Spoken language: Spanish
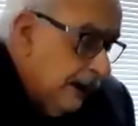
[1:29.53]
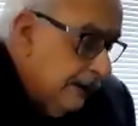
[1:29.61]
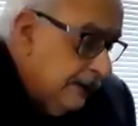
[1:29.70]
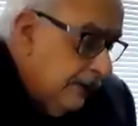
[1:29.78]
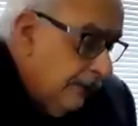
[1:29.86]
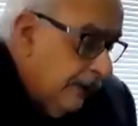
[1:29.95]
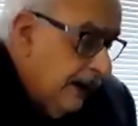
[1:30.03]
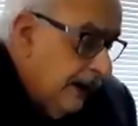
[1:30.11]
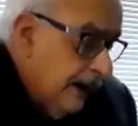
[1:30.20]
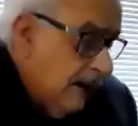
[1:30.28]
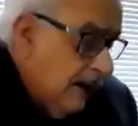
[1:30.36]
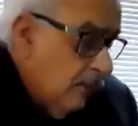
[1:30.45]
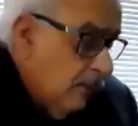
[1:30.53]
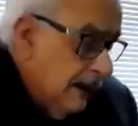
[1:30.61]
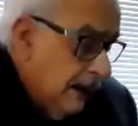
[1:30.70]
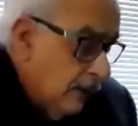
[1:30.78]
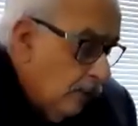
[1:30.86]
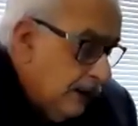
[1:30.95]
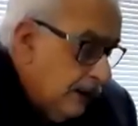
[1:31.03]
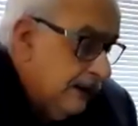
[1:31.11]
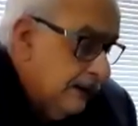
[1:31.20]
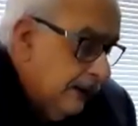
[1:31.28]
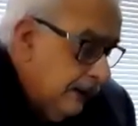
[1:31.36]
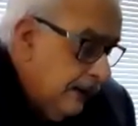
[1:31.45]
fragua en la
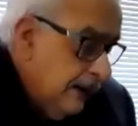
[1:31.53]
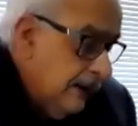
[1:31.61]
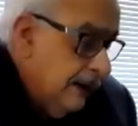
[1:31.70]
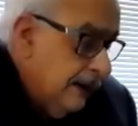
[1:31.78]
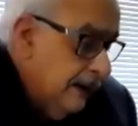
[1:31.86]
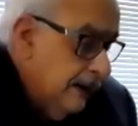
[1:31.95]
conquista de ella,